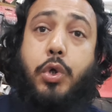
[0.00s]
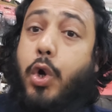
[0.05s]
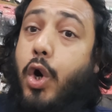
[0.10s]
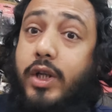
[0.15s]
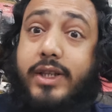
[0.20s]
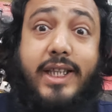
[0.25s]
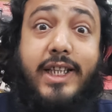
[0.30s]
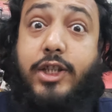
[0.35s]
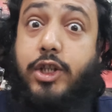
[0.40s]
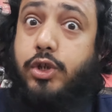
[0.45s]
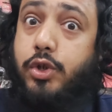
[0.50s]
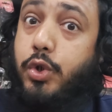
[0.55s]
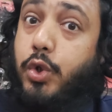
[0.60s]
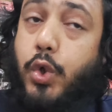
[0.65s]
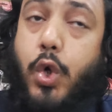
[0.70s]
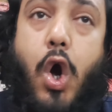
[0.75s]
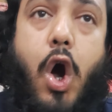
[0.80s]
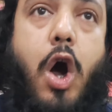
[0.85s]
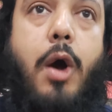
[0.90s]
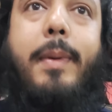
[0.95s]
ক্ষতি
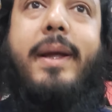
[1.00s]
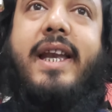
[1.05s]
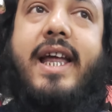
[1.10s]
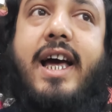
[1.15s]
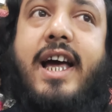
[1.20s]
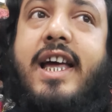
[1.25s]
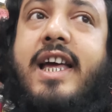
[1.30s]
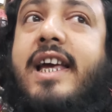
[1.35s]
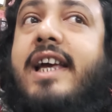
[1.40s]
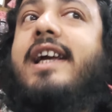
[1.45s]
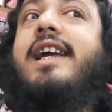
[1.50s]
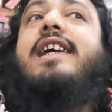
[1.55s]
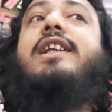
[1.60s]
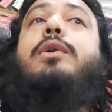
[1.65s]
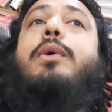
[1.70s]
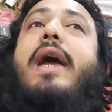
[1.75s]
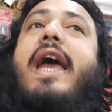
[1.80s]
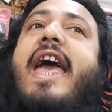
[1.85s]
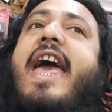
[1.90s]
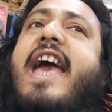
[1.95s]
যতটুকু হবে না
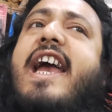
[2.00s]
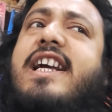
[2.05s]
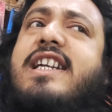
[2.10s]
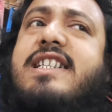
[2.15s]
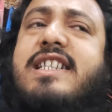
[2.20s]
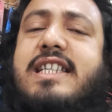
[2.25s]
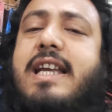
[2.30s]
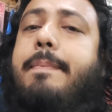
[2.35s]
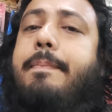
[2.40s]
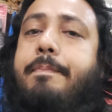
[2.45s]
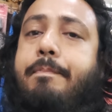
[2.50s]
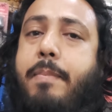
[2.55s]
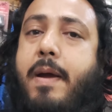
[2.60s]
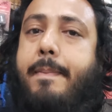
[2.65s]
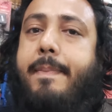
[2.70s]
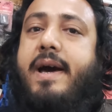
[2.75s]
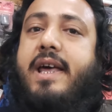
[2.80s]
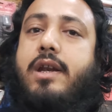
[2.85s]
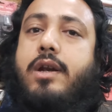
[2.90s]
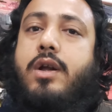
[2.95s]
কিন্তু একটা
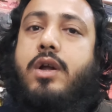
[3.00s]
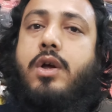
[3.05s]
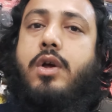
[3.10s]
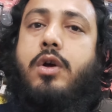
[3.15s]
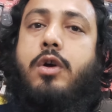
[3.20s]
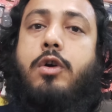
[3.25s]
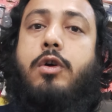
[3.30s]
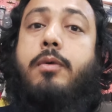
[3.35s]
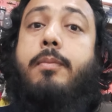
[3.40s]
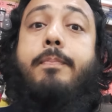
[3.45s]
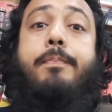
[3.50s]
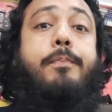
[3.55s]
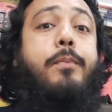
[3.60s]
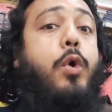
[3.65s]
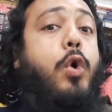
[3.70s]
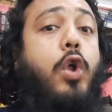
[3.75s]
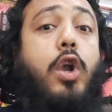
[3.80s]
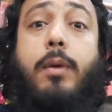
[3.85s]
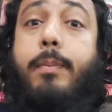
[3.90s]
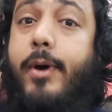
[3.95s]
পেপার
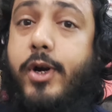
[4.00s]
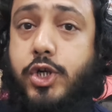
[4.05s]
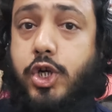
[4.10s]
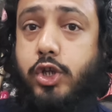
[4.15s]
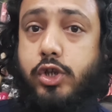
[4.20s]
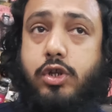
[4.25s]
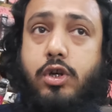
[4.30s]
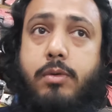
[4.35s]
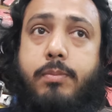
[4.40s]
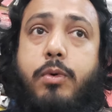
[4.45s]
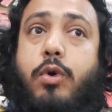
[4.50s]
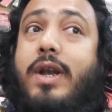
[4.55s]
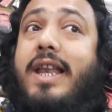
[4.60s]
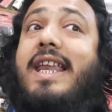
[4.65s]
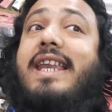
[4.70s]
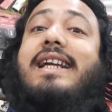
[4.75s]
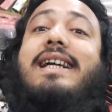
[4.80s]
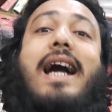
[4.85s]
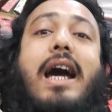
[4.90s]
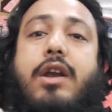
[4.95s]
ভুলবশত
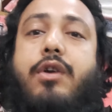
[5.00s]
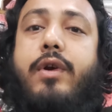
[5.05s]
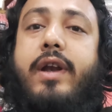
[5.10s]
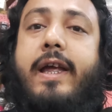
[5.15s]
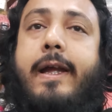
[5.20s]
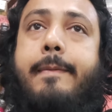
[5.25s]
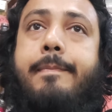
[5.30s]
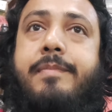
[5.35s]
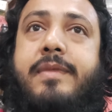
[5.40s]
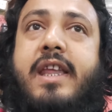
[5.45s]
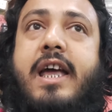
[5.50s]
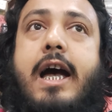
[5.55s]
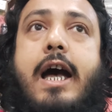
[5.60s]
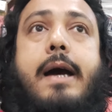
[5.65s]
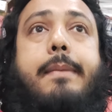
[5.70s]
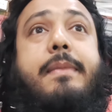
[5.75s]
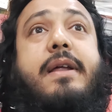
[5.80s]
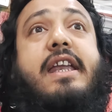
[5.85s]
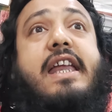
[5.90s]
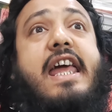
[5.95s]
ভুলের কারণে
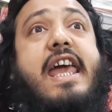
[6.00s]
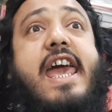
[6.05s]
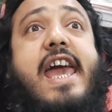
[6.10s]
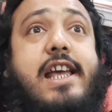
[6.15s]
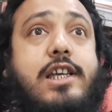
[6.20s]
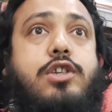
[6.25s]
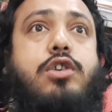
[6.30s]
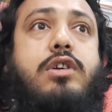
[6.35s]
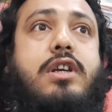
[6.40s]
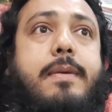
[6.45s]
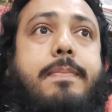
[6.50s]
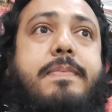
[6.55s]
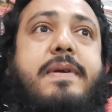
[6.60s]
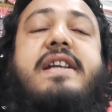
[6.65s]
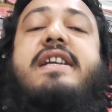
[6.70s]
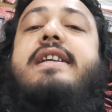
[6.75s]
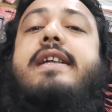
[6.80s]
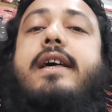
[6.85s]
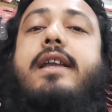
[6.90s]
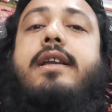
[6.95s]
আপনার একশোটা
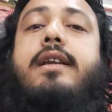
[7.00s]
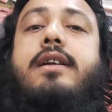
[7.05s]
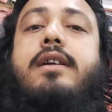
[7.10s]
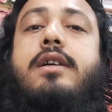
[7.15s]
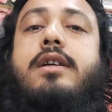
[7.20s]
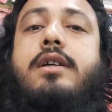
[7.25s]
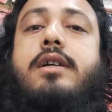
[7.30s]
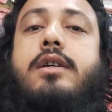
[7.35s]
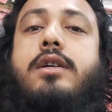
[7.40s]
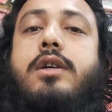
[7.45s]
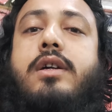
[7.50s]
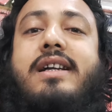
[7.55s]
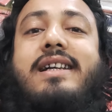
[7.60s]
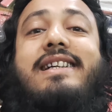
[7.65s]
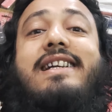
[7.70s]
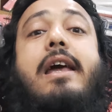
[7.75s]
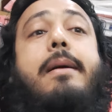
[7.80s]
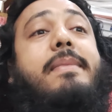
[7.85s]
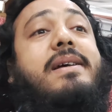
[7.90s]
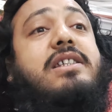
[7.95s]
প্রিন্টের
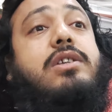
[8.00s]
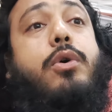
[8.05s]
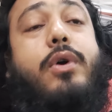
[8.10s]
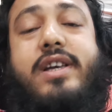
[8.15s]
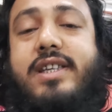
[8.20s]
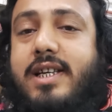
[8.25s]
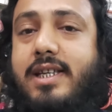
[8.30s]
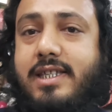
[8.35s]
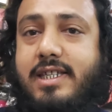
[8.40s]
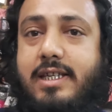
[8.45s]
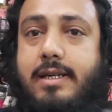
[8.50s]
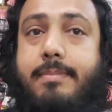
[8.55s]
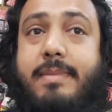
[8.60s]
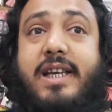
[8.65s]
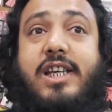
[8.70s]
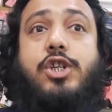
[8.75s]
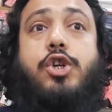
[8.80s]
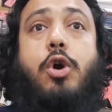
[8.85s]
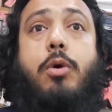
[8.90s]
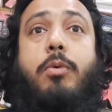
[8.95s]
ড্যামেজ হয়ে যাচ্ছে
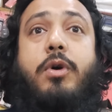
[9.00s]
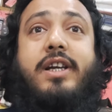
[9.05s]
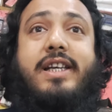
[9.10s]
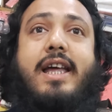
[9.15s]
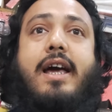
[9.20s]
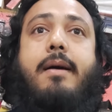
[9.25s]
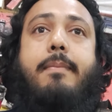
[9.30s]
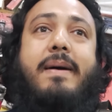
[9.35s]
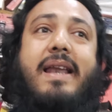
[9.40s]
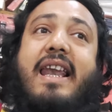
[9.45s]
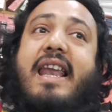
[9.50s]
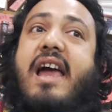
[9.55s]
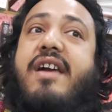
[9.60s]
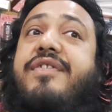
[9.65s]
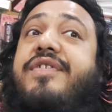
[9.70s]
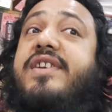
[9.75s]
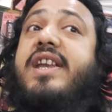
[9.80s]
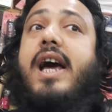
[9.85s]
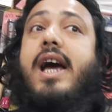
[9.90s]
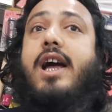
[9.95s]
মানে সময়টা বা
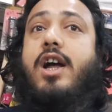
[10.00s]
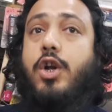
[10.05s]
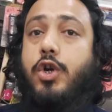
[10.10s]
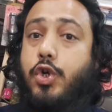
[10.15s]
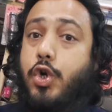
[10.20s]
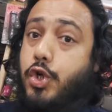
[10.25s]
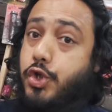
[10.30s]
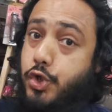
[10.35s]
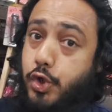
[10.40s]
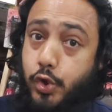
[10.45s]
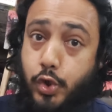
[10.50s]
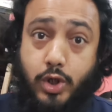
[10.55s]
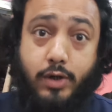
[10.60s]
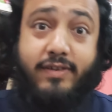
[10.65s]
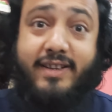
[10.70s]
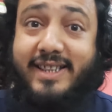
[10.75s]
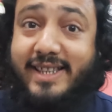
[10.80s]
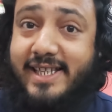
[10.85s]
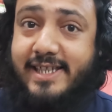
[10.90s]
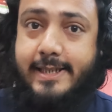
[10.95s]
লাইফটা নষ্ট করে
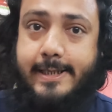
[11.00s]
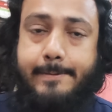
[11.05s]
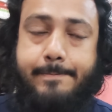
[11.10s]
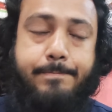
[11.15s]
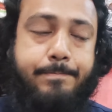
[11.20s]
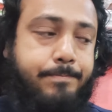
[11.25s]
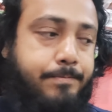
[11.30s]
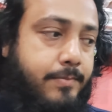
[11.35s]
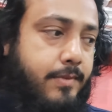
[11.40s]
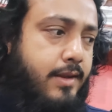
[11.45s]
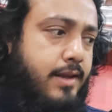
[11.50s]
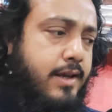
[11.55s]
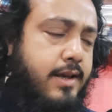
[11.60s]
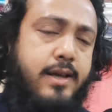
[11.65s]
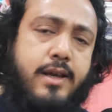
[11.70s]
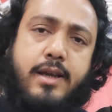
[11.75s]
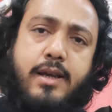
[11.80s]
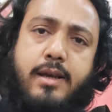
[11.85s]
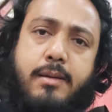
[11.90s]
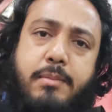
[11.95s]
ফেলতেছে
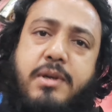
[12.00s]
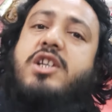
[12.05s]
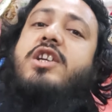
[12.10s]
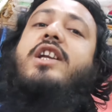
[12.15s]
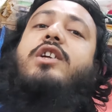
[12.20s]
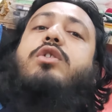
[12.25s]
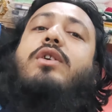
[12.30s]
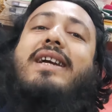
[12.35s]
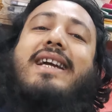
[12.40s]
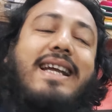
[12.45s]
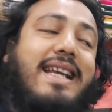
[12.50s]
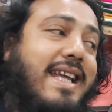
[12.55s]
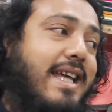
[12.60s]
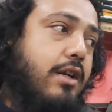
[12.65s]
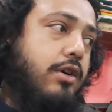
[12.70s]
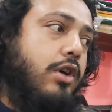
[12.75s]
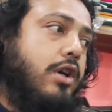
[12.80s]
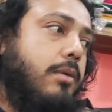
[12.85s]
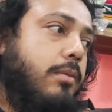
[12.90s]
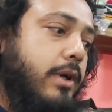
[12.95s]
বিষয়টা একটু
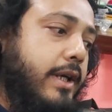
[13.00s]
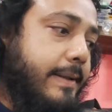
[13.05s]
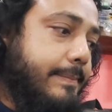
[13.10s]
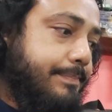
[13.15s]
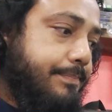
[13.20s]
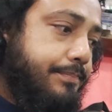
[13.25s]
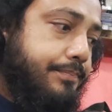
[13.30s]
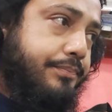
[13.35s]
ক্লিয়ার করে বলি